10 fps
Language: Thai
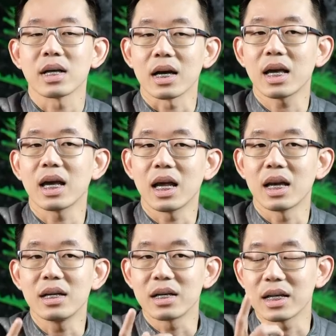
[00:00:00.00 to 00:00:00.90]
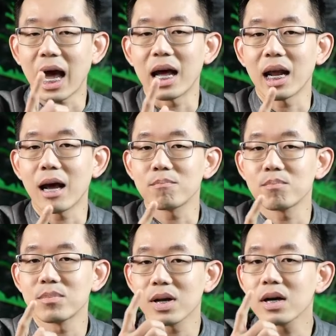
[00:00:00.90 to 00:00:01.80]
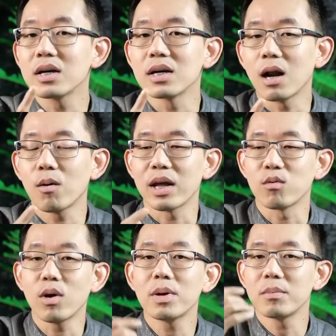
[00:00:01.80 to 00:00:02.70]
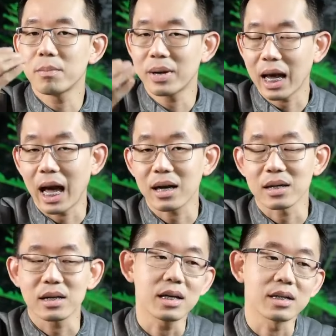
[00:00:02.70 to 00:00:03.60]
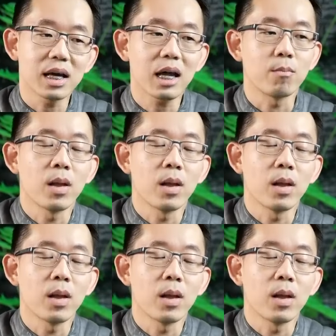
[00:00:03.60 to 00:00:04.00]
สังเกตเห็นหนึ่งอย่างนะครับก็คือเราเห็นว่ามันมีปัญหาเกิดขึ้นอย่างเช่น